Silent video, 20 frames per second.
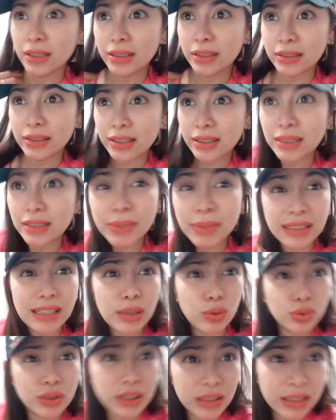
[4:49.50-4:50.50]
Kasi
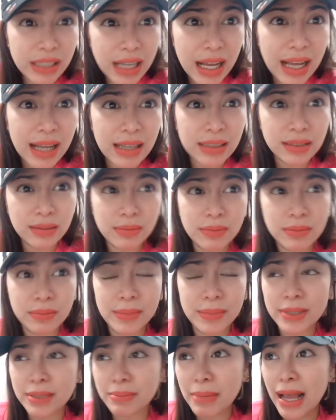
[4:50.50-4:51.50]
matatakutin ka
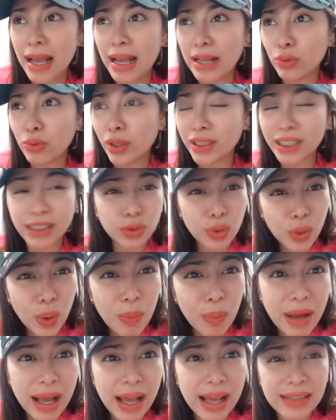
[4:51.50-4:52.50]
maano ka sa
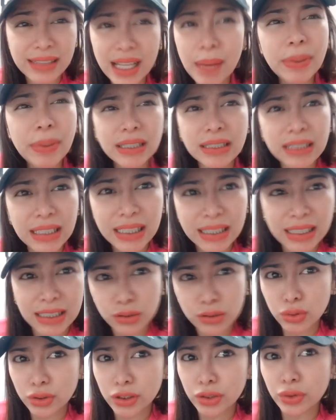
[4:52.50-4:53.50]
trauma, dapat hindi ka
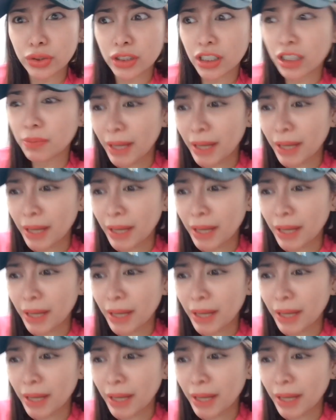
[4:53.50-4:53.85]
nagsusecurity guard.